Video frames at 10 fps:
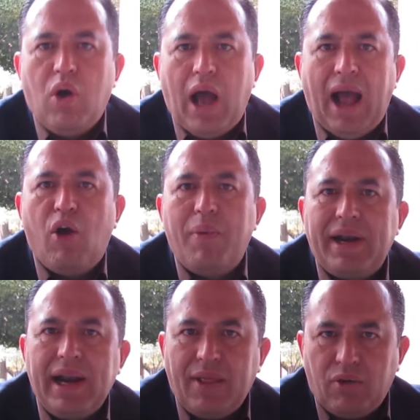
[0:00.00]
ha
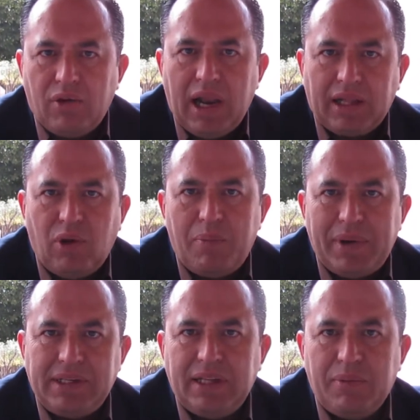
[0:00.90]
gobernado el actual
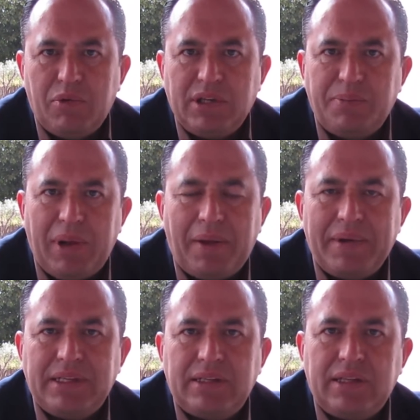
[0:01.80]
presidente municipal, a
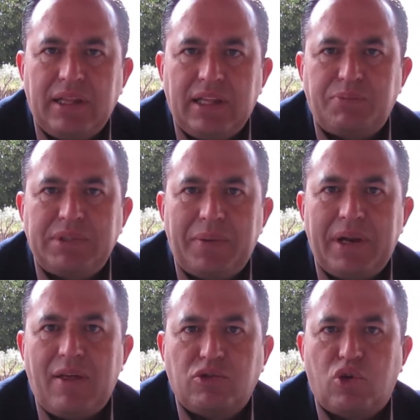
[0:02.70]
veces después de
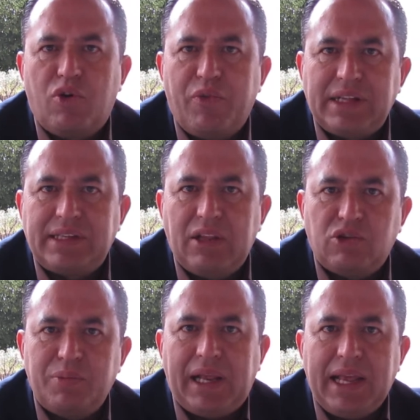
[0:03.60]
haberle dado su confianza en el
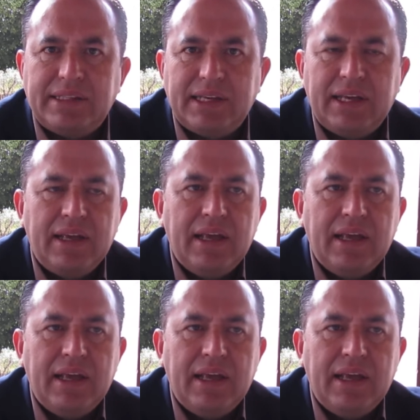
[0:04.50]
2015